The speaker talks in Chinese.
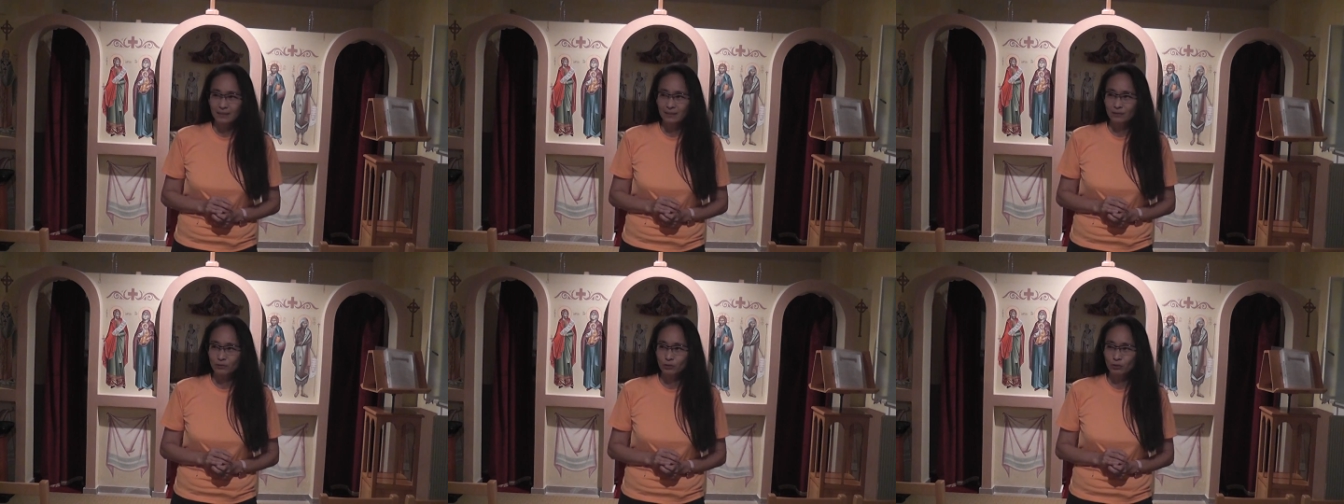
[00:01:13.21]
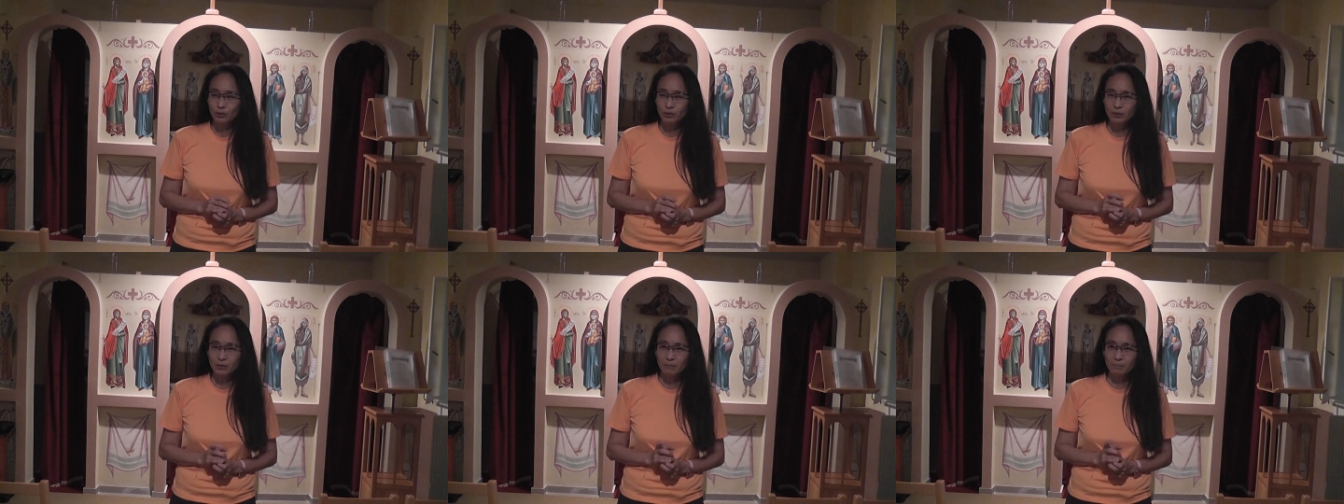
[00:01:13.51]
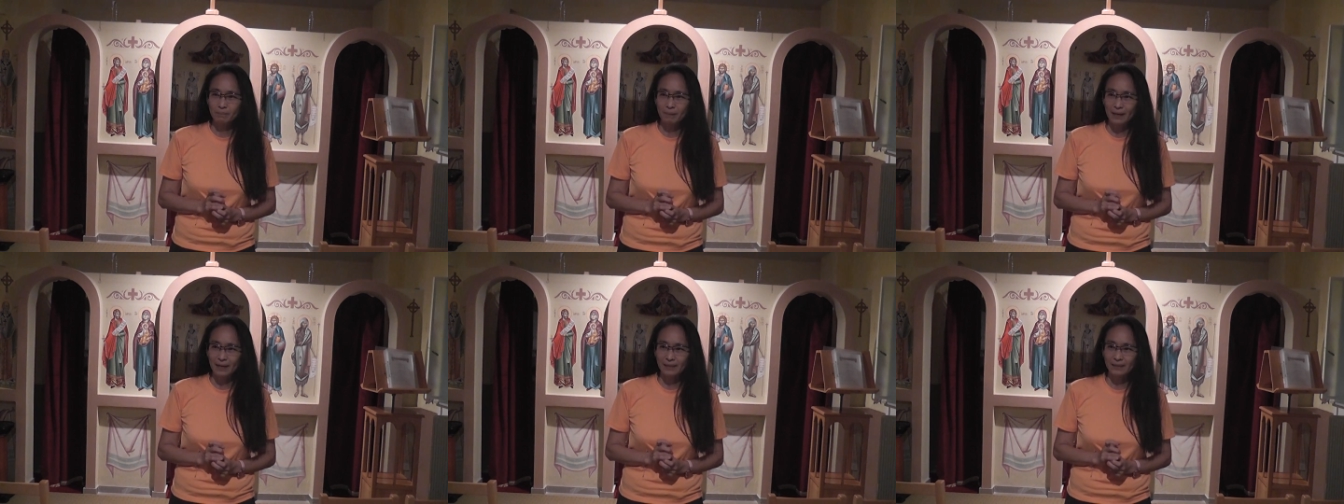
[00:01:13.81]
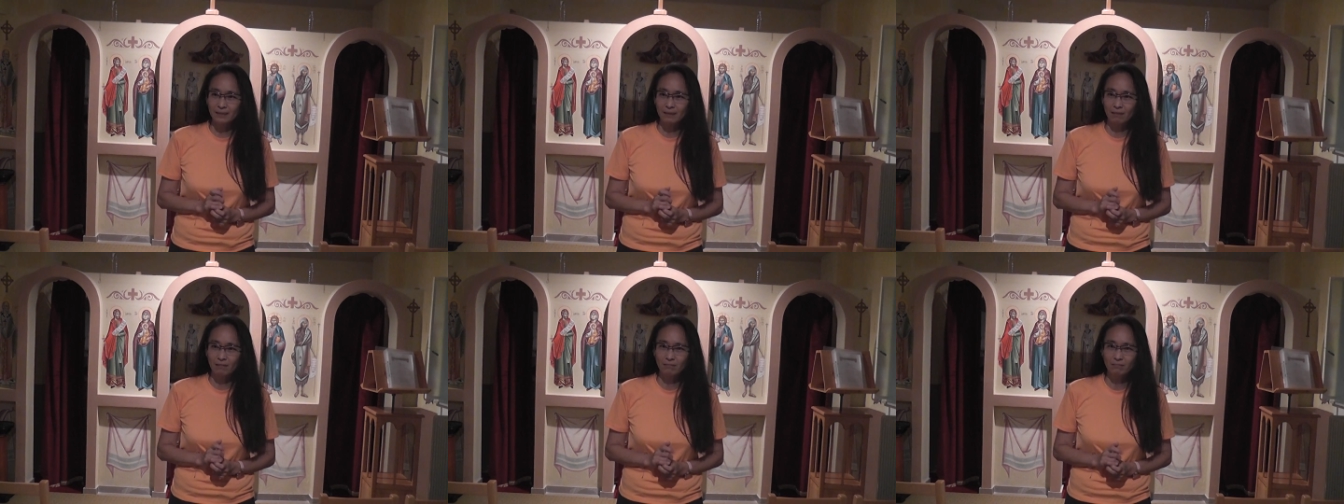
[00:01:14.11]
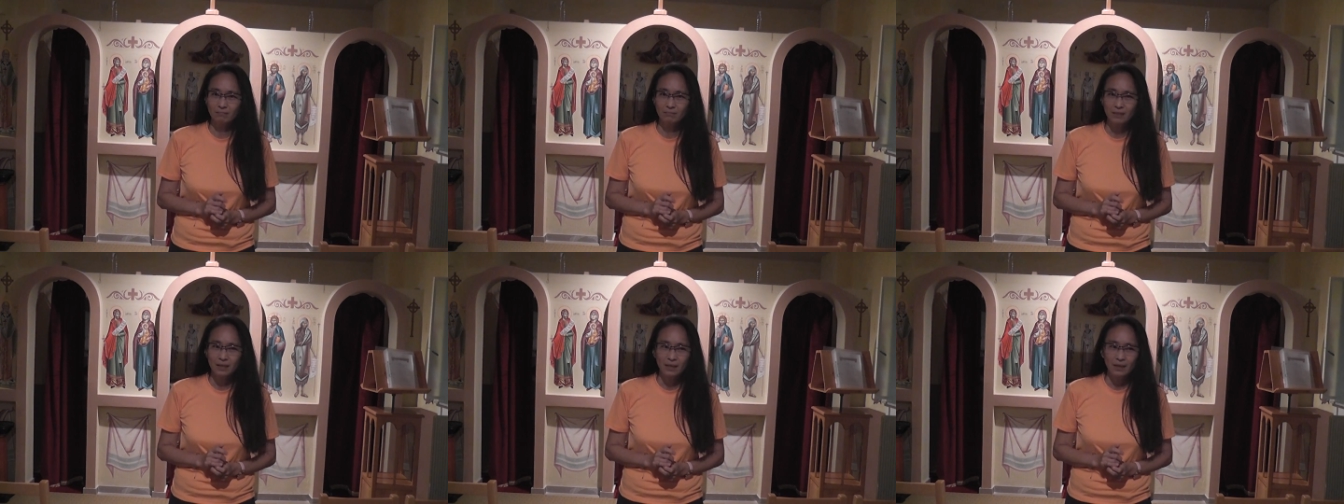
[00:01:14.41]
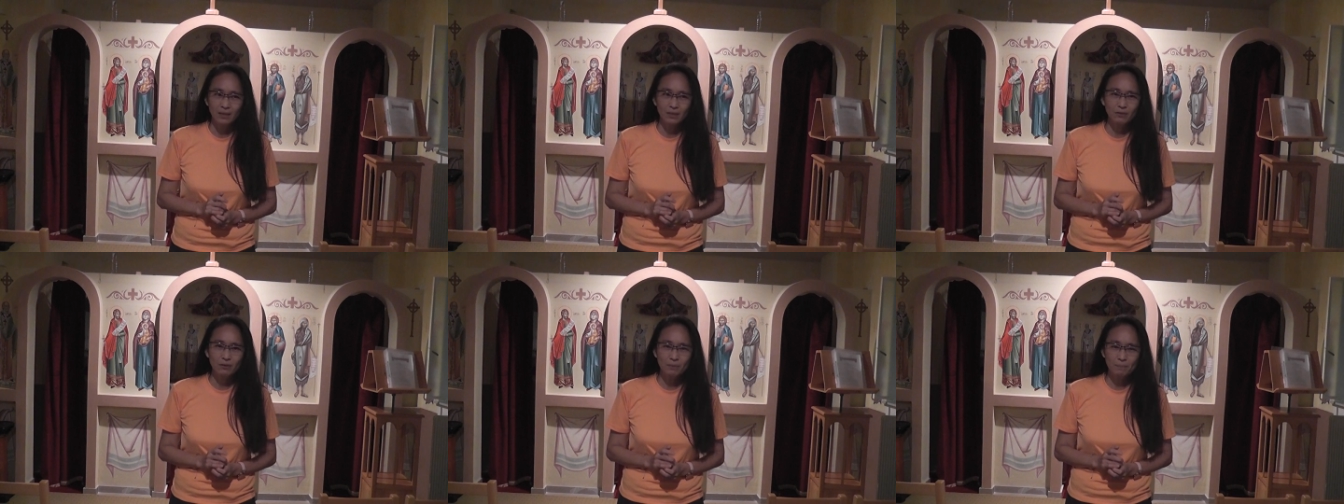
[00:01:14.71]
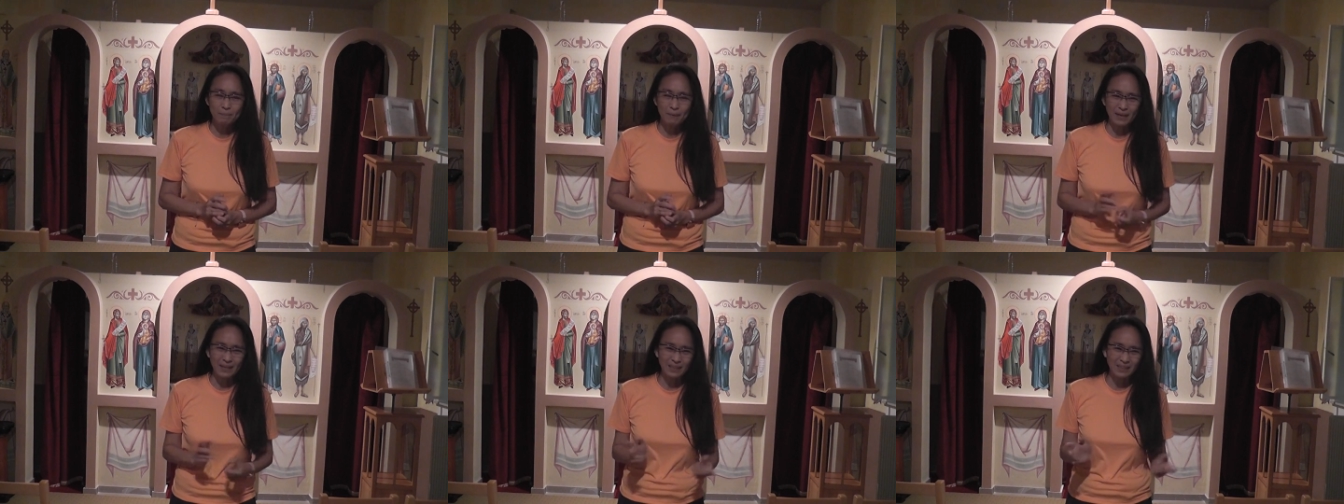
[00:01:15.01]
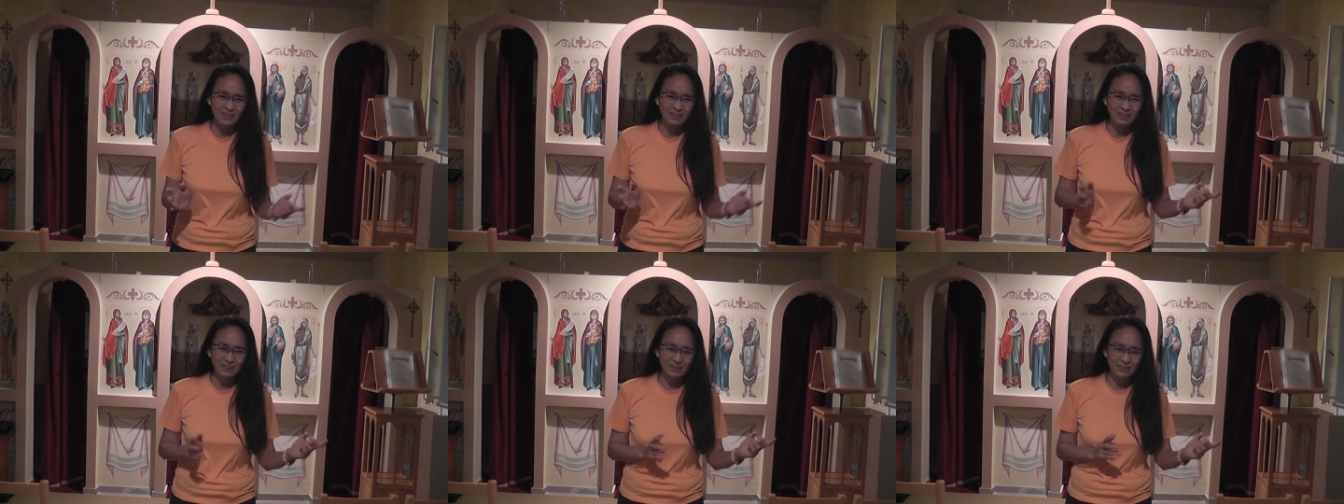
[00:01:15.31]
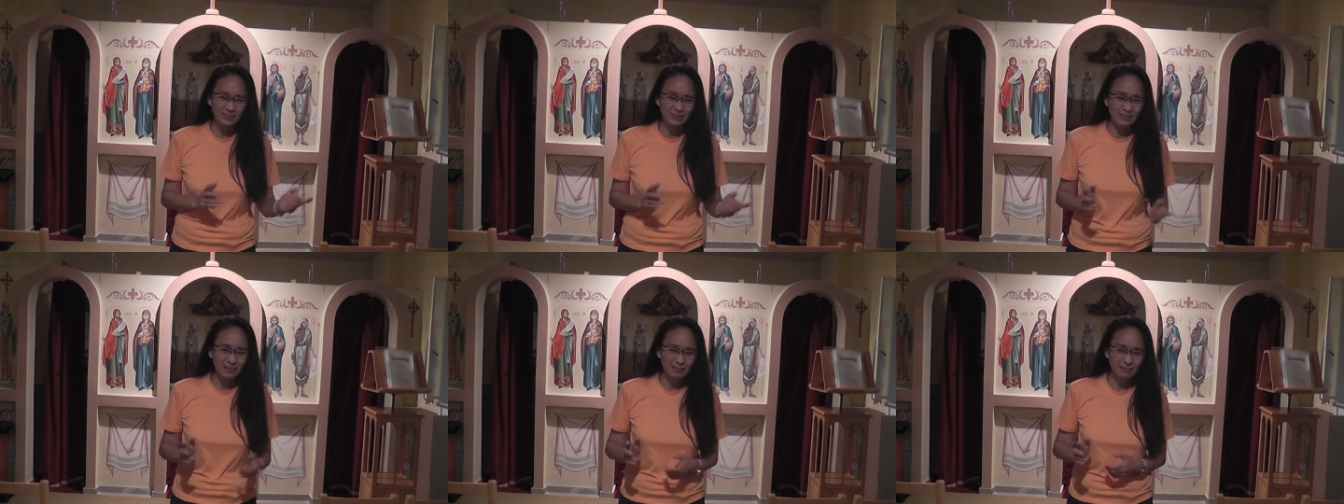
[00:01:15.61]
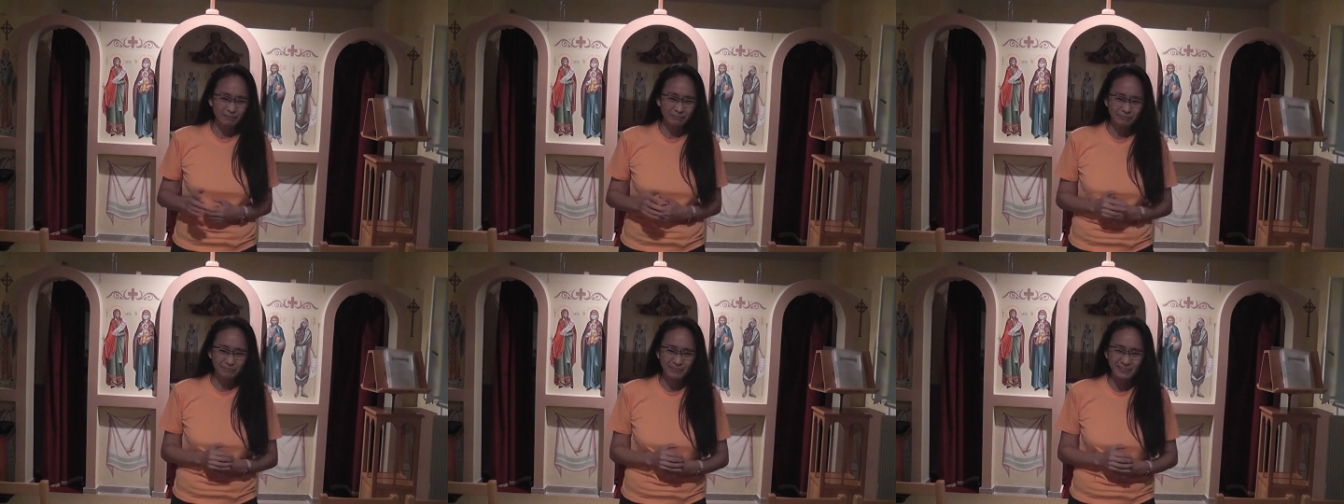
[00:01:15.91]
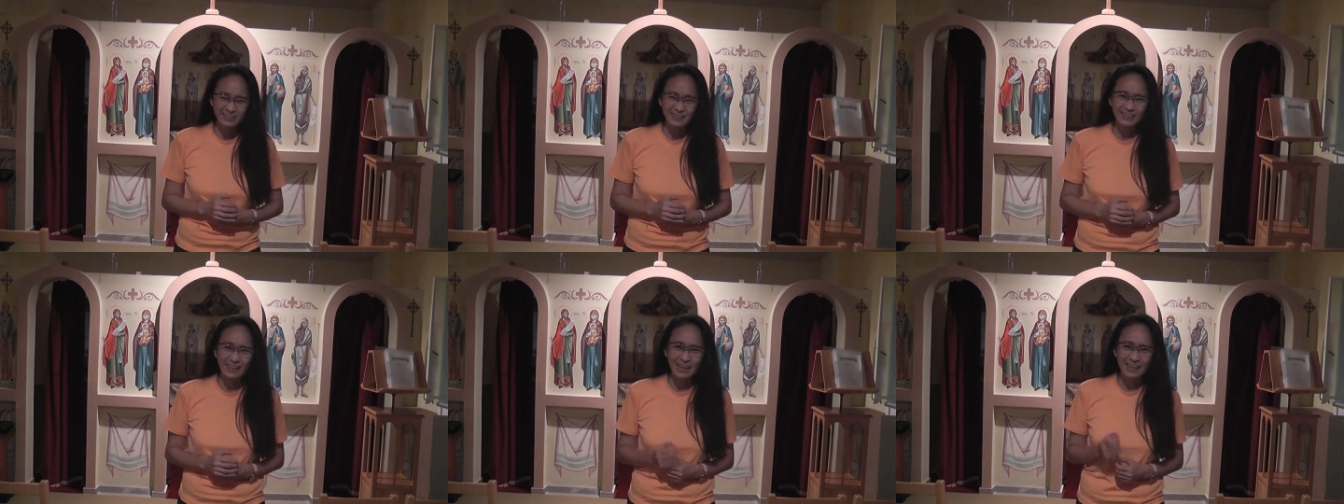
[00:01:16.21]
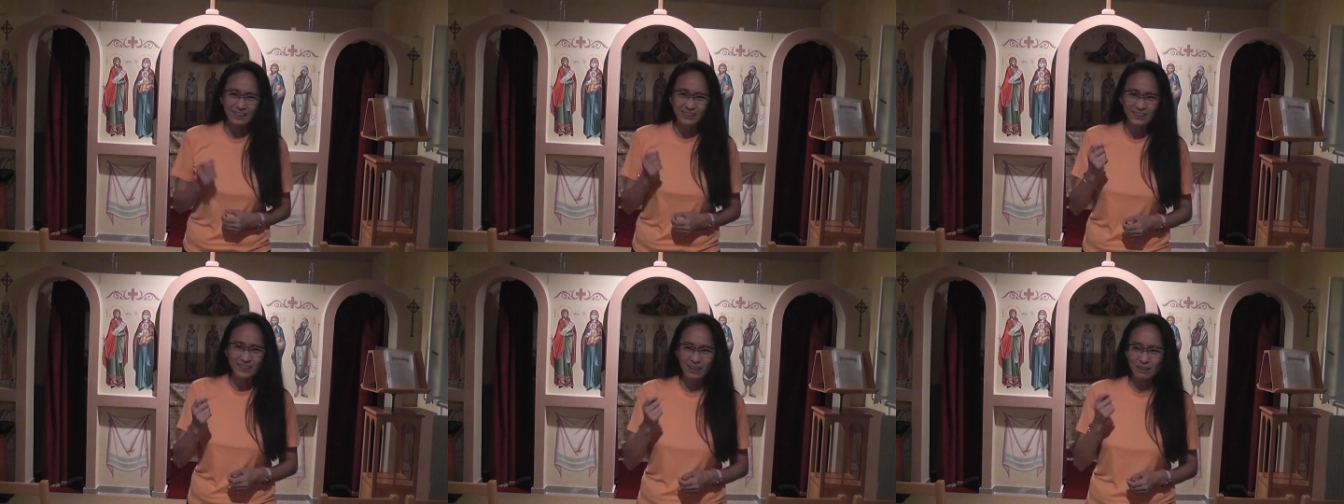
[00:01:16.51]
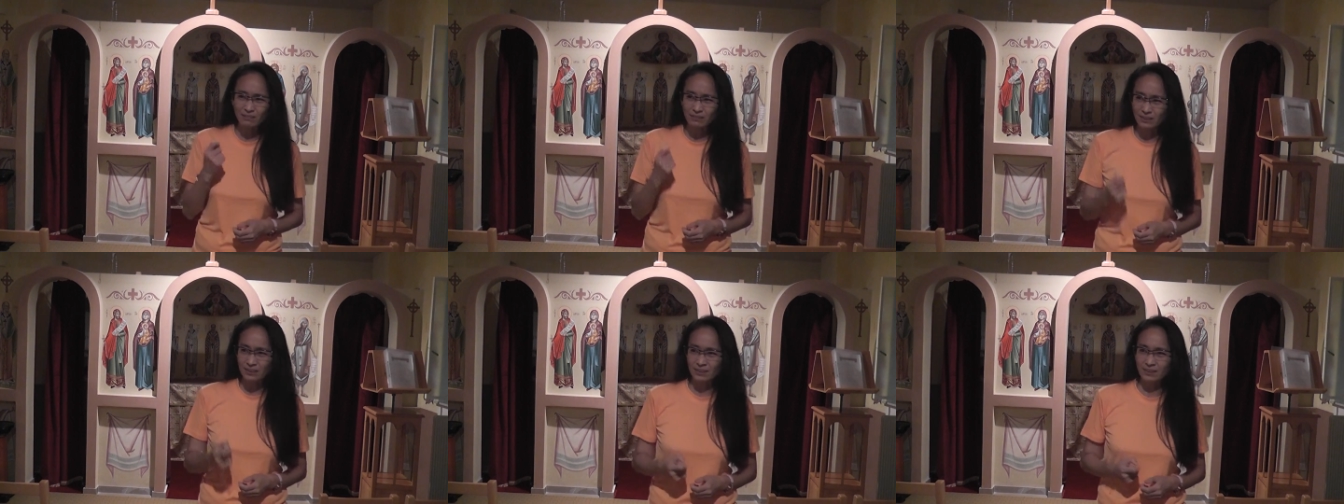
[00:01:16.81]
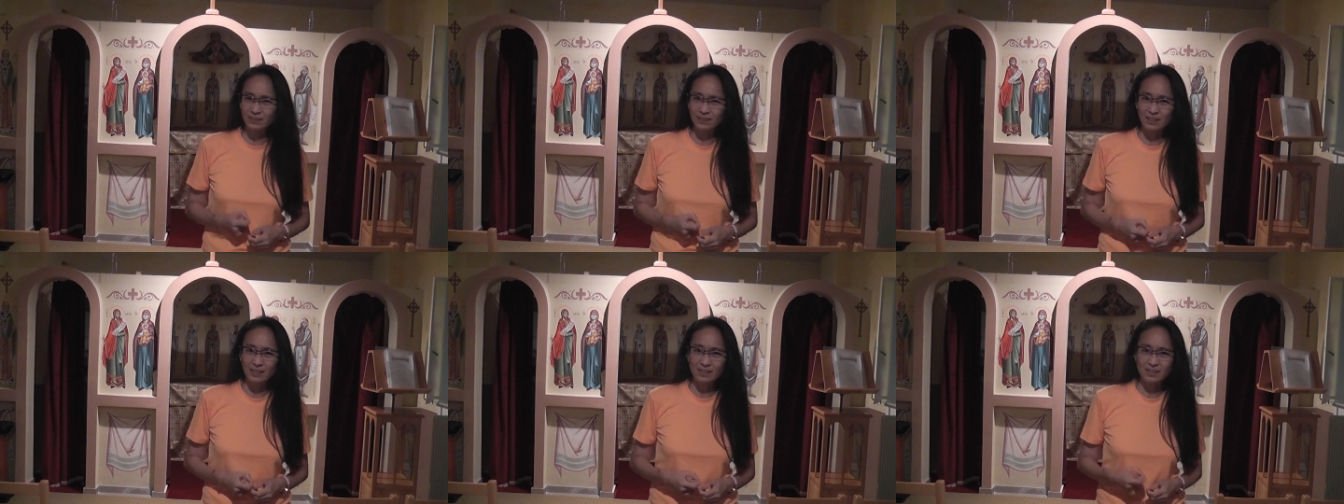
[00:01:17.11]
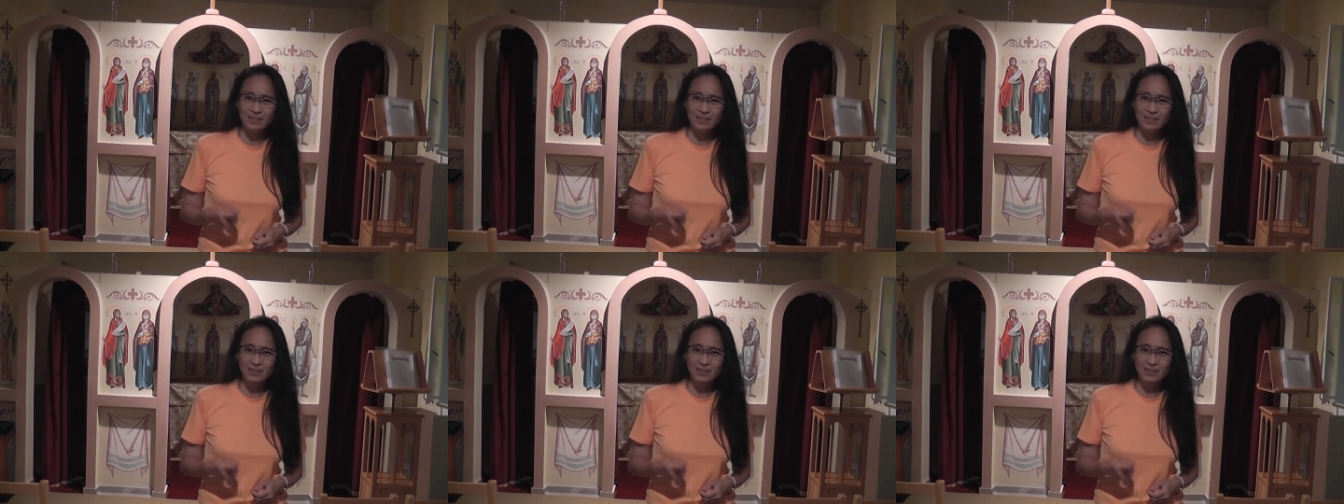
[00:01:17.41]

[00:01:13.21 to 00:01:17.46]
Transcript: 去拍照，因为白天时间很少时间。